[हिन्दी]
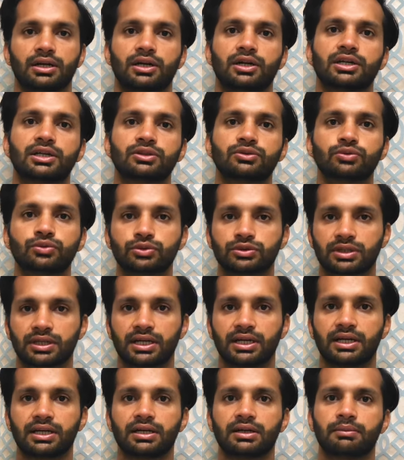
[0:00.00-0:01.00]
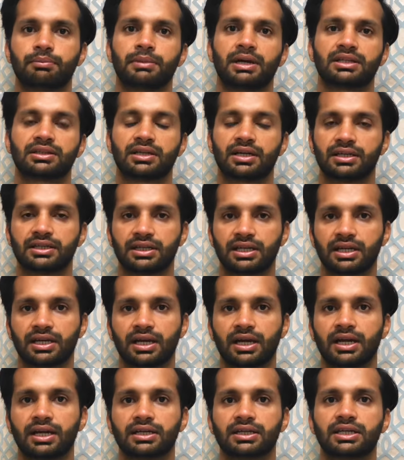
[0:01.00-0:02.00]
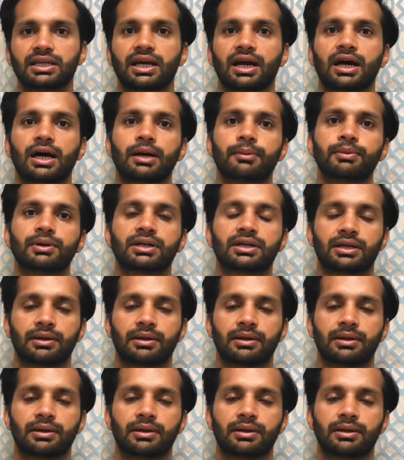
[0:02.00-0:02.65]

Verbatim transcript: एक दूसरा मेथड ये है कि आप